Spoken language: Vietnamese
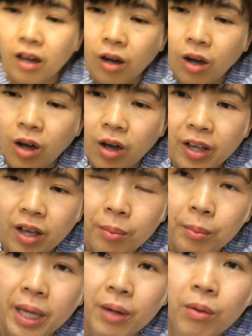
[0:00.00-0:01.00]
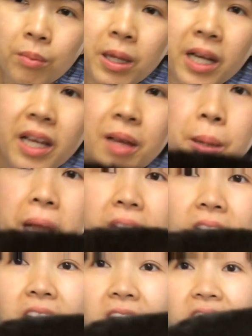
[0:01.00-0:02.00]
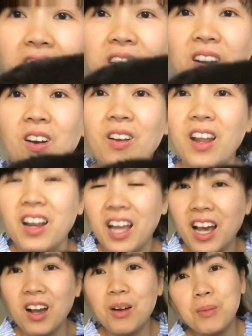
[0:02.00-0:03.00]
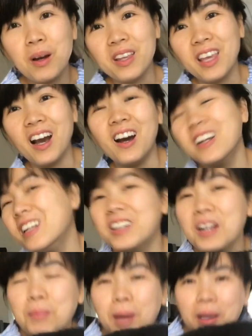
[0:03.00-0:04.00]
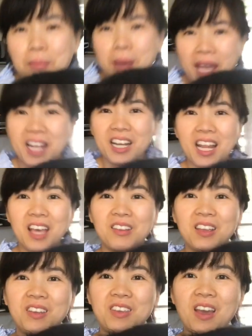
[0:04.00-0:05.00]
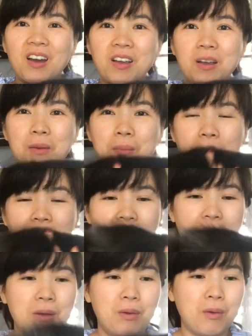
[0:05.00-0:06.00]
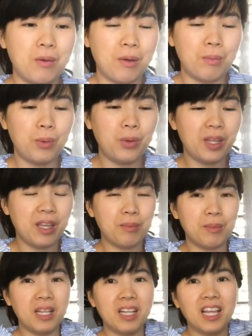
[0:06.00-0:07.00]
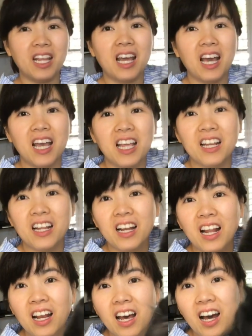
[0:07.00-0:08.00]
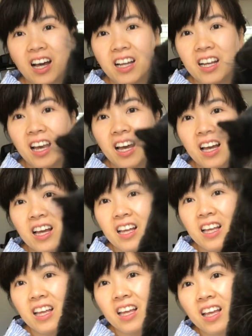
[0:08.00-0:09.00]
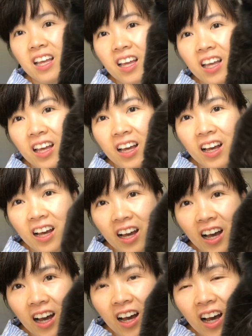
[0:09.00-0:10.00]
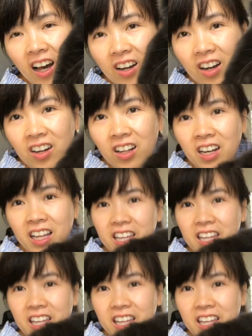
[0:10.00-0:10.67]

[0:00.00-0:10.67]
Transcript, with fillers: Ôi con mèo của mình đi các bạn nó lớn rồi Nó đã không còn nhỏ nữa Nếu mà các bạn nào theo dõi con mèo ờ, mua nhà mình thời đây Nó đã lớn rồi nè à, Nó rất là